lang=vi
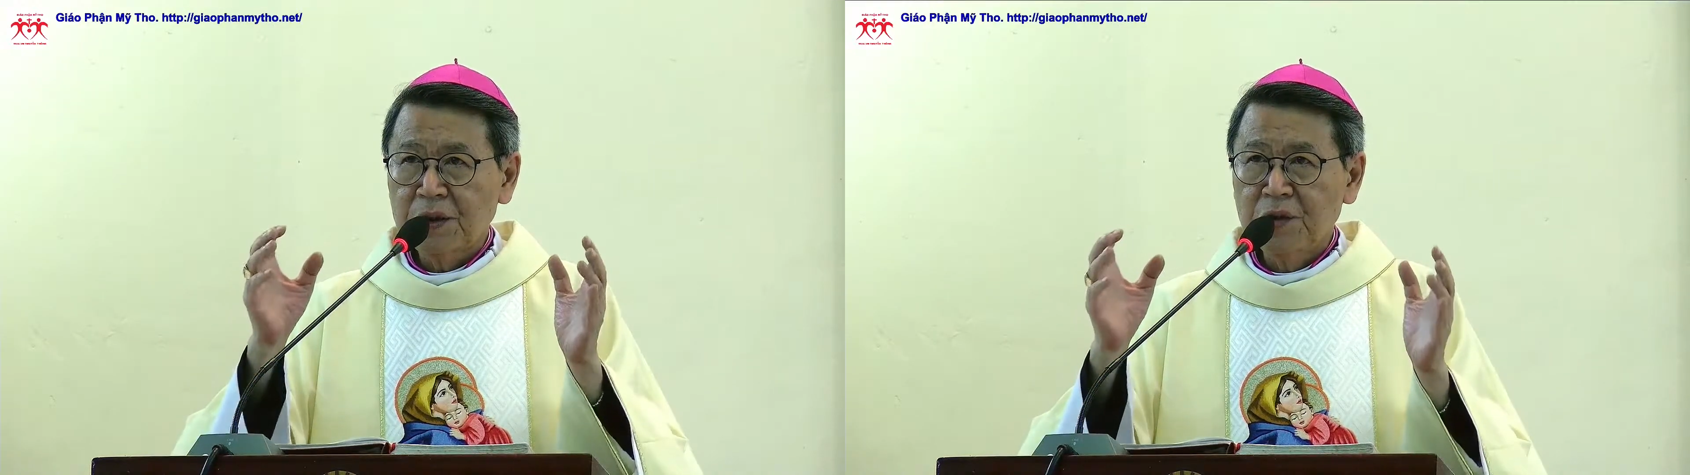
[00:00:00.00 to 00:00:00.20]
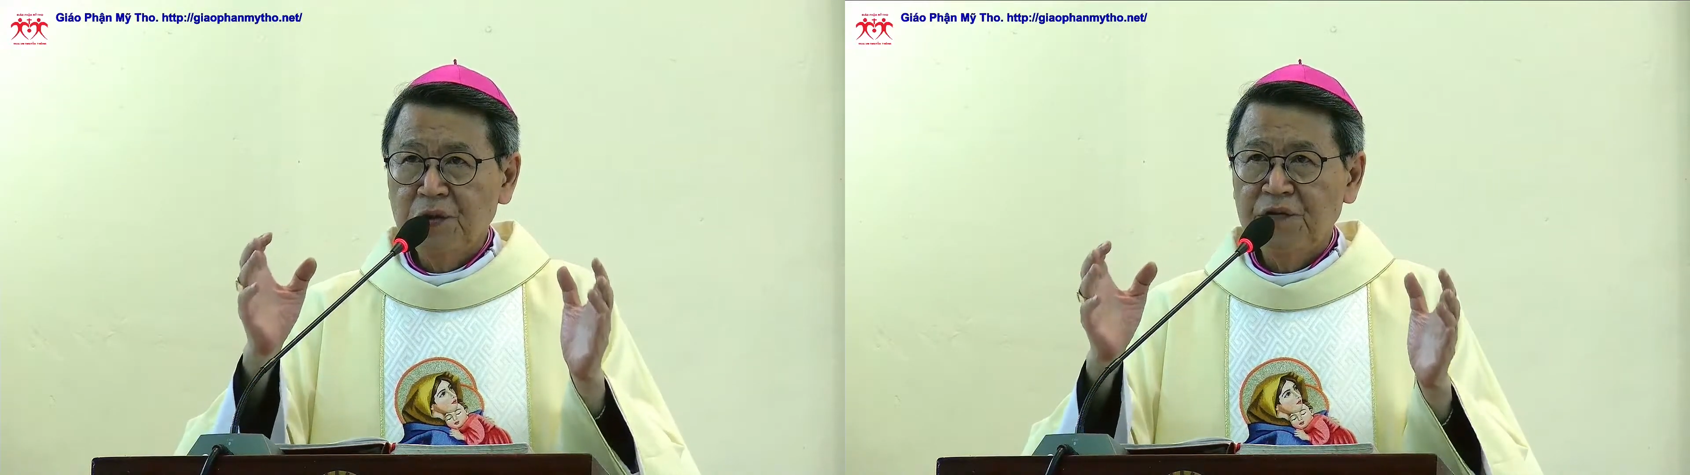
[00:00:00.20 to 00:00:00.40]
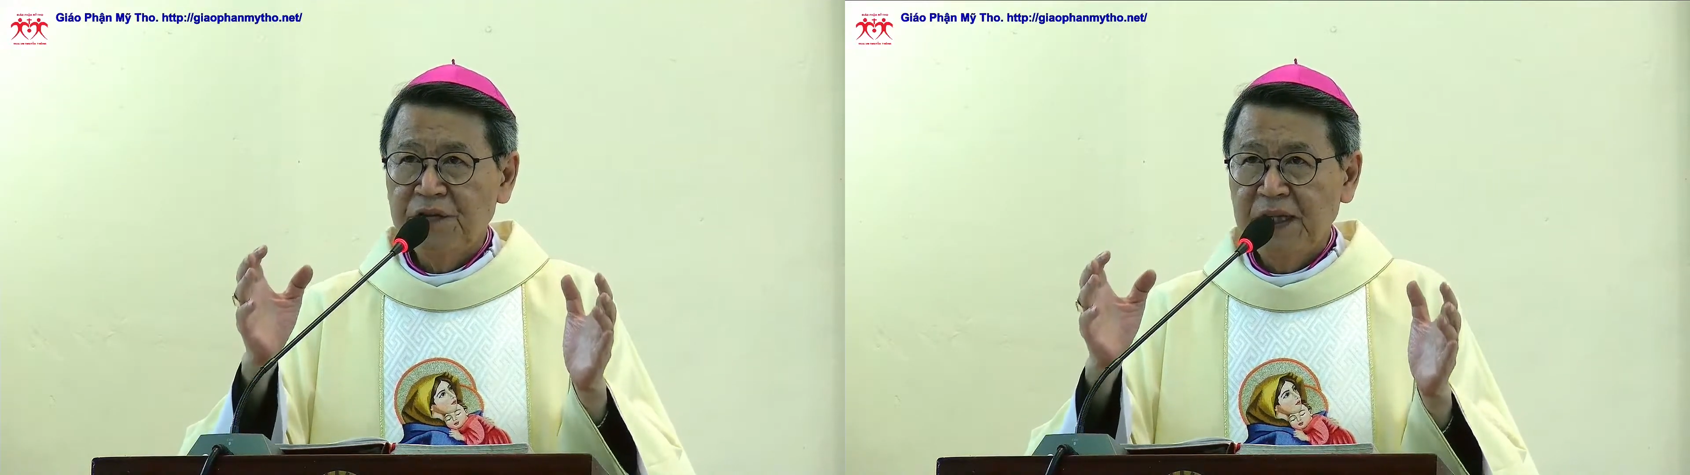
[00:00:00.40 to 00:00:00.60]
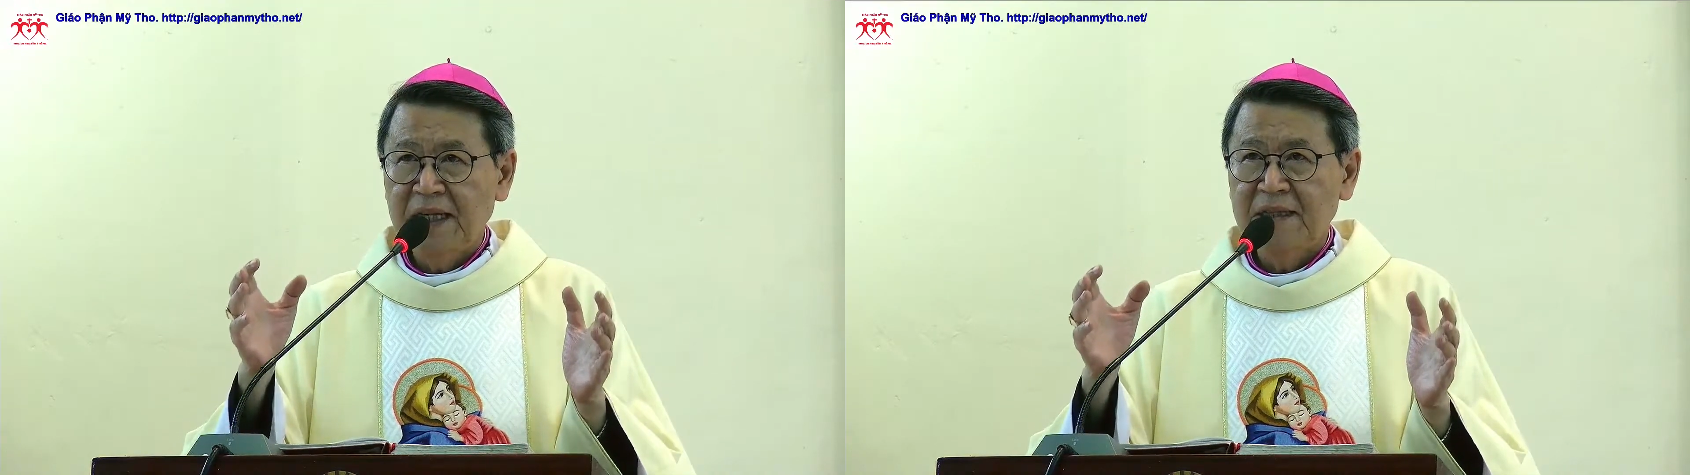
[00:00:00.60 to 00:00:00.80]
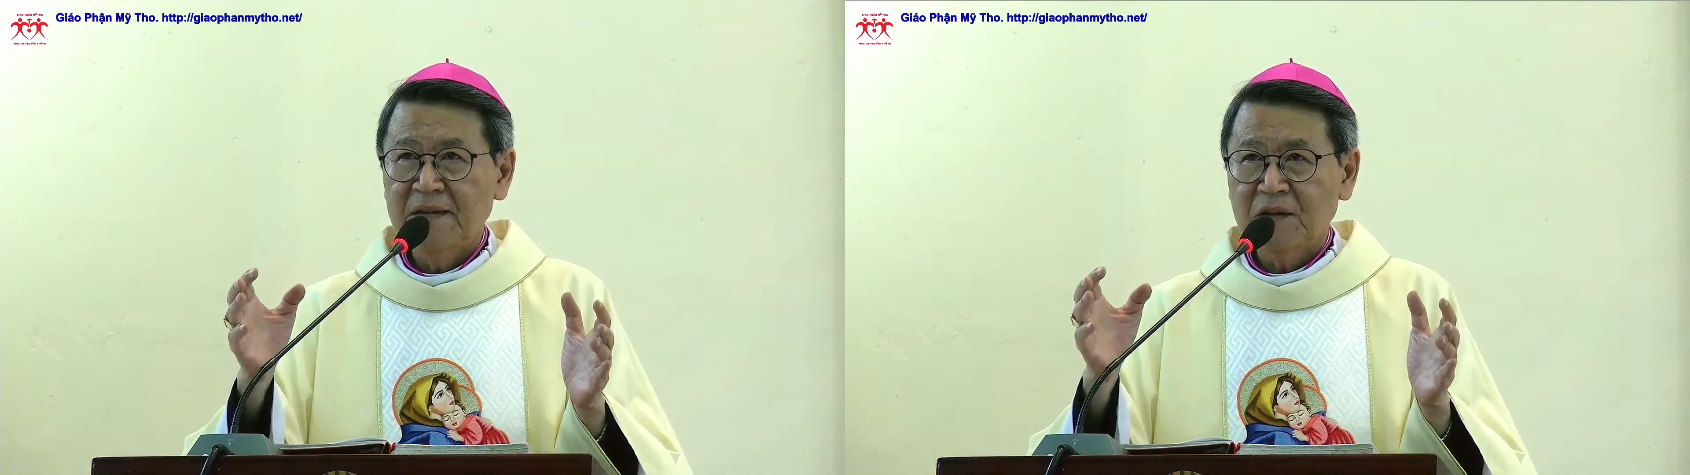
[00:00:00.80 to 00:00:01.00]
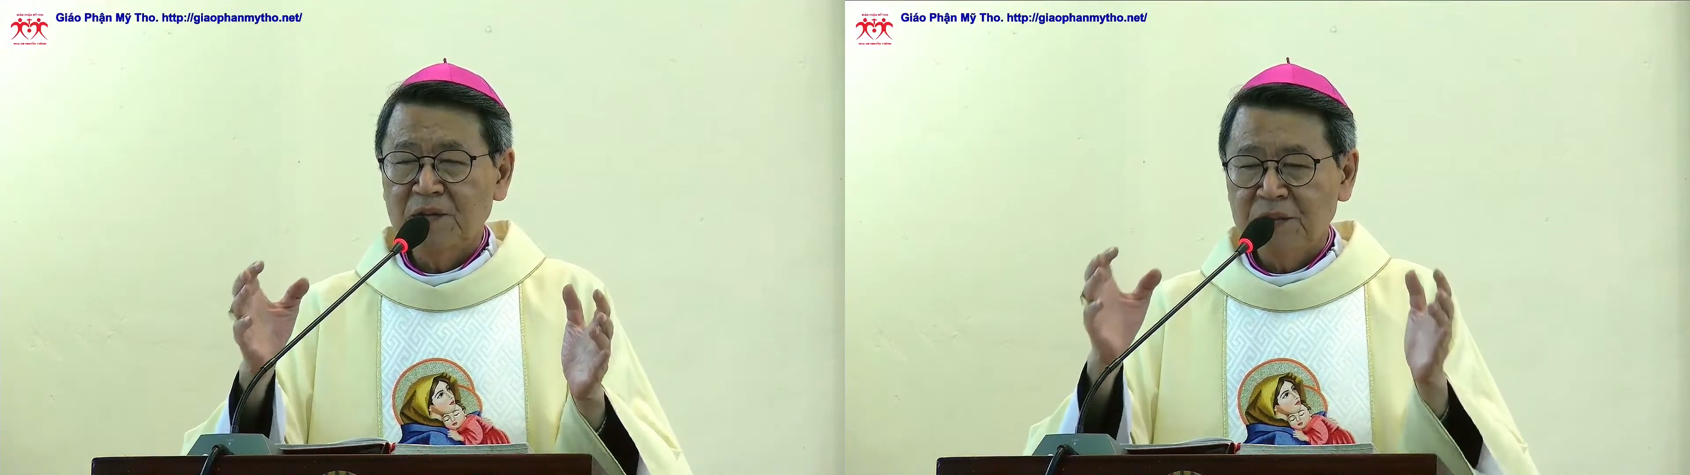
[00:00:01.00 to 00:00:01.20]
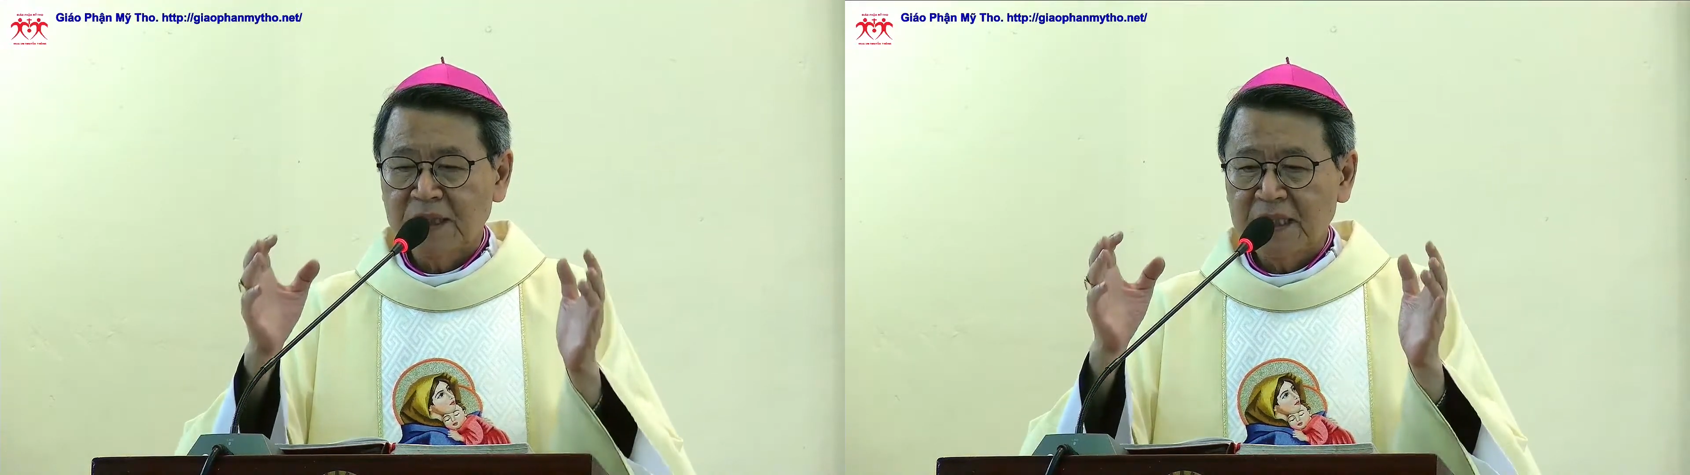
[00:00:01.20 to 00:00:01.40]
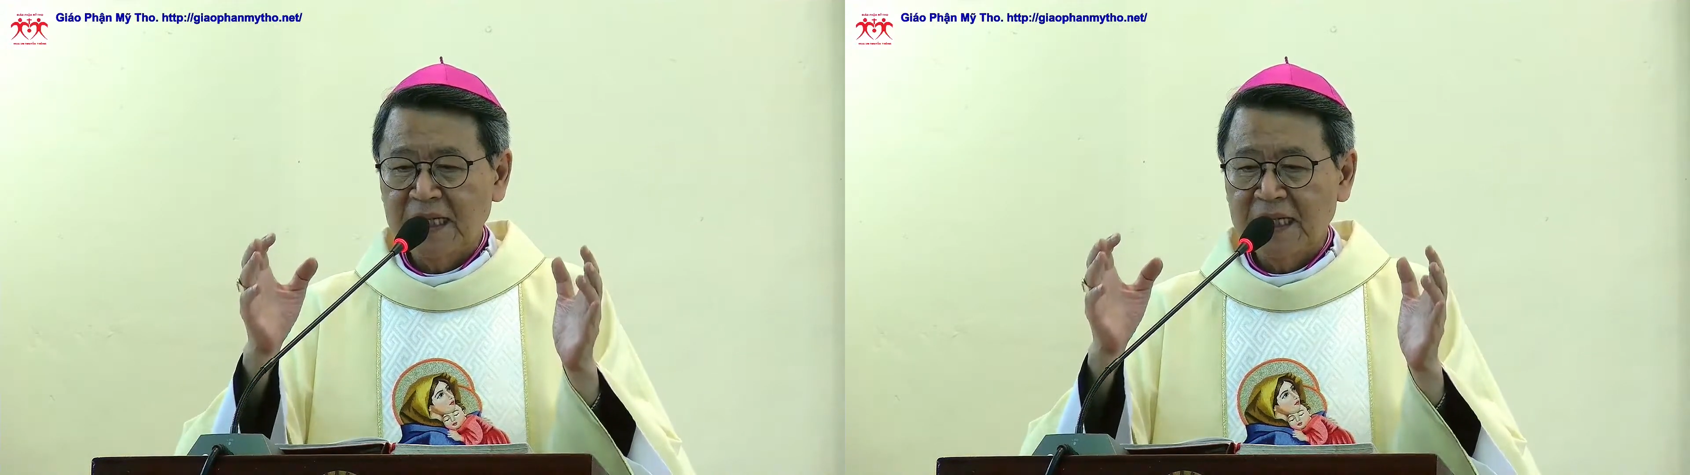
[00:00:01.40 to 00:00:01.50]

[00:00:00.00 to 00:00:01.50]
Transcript: tu viện có một